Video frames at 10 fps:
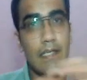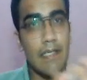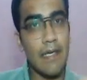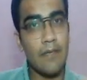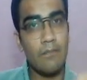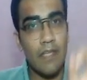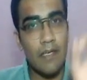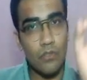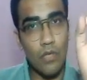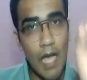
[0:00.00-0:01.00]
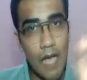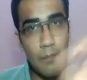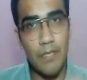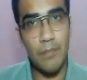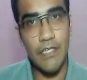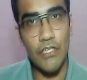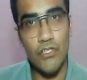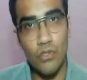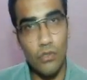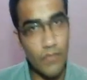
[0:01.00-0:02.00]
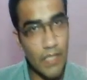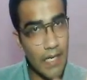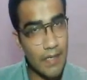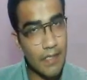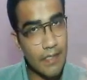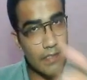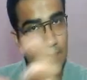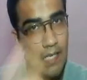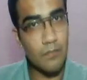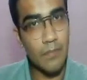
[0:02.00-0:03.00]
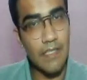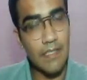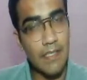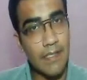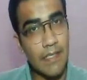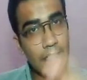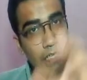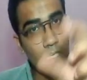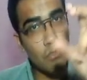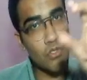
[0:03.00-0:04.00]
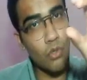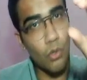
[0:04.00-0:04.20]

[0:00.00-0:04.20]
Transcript: ठीक है तो आप रिपीटेशन ऑफ कैलेंडर के साथ में लिख लेंगे कि हम जो